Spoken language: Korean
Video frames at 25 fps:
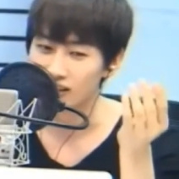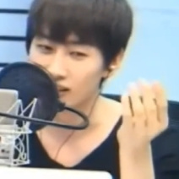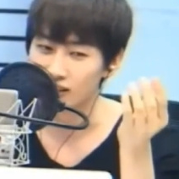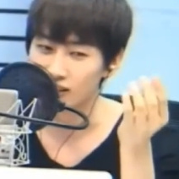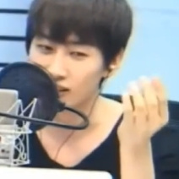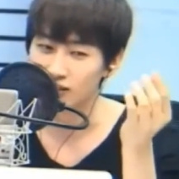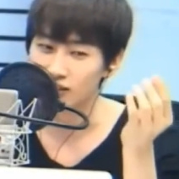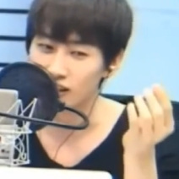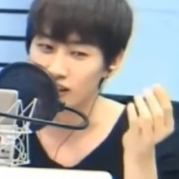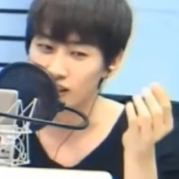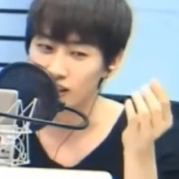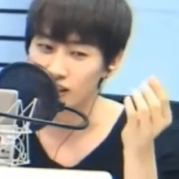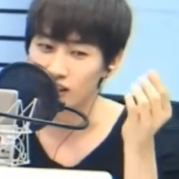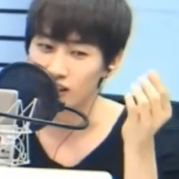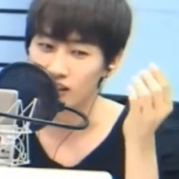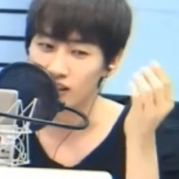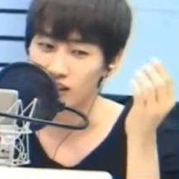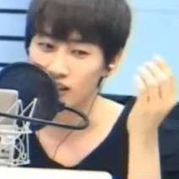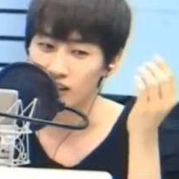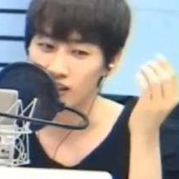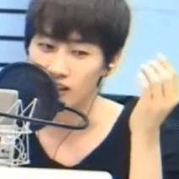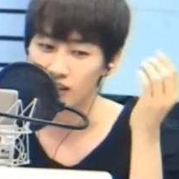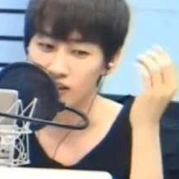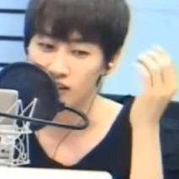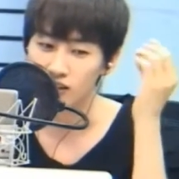어, 누가
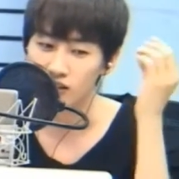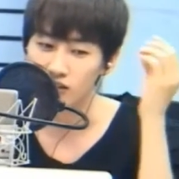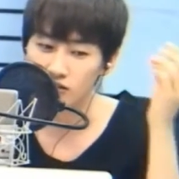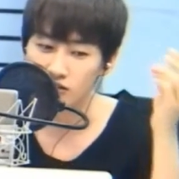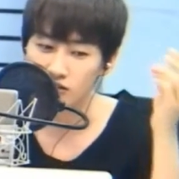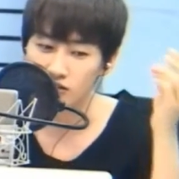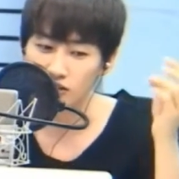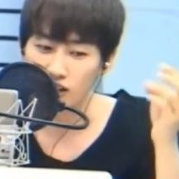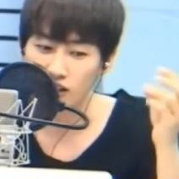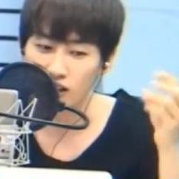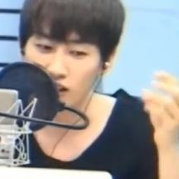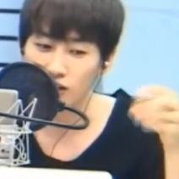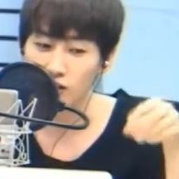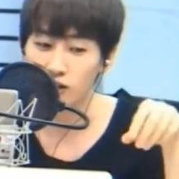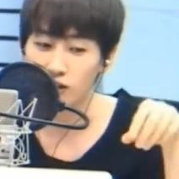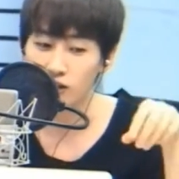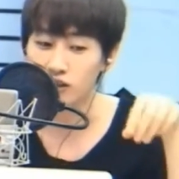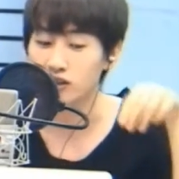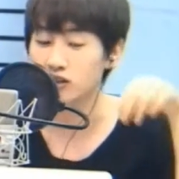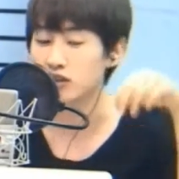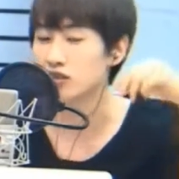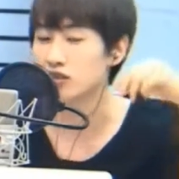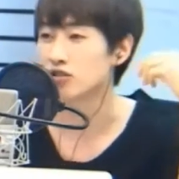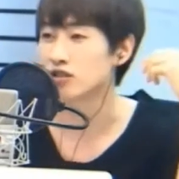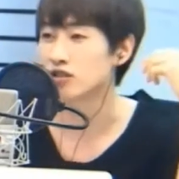이렇게 친구가
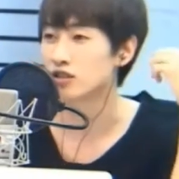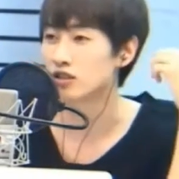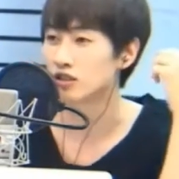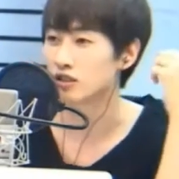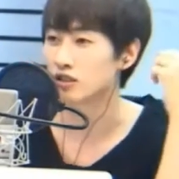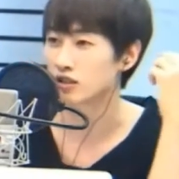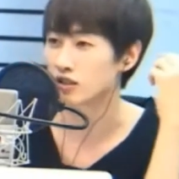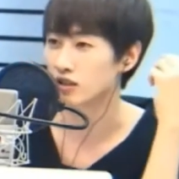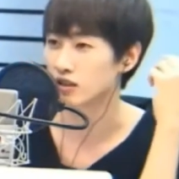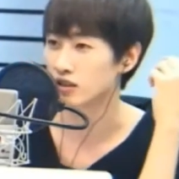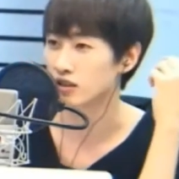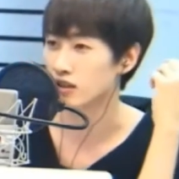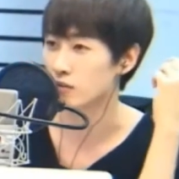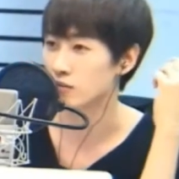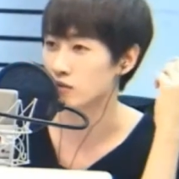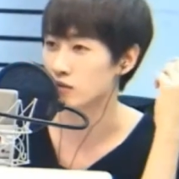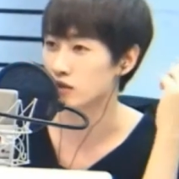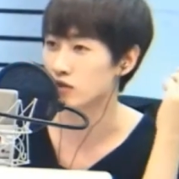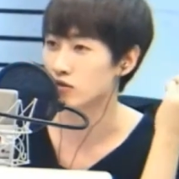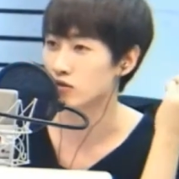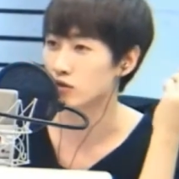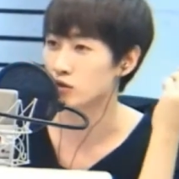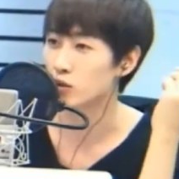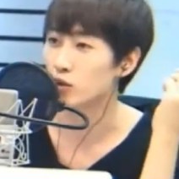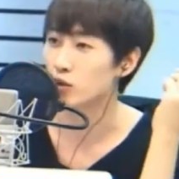그 친구한테 이렇게
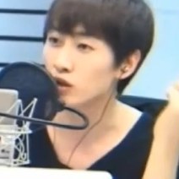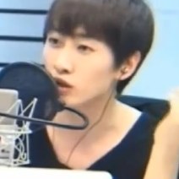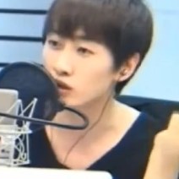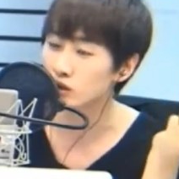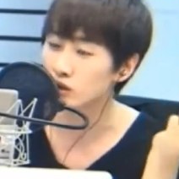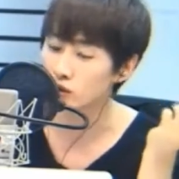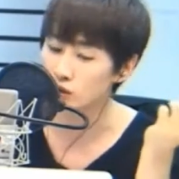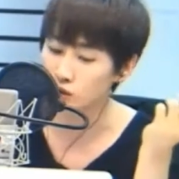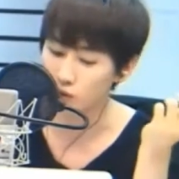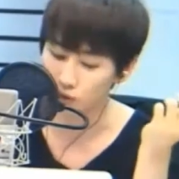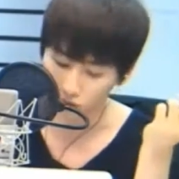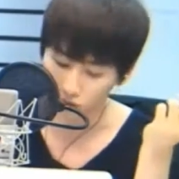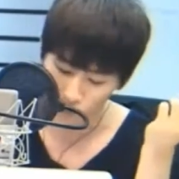남자친구를 소개시켜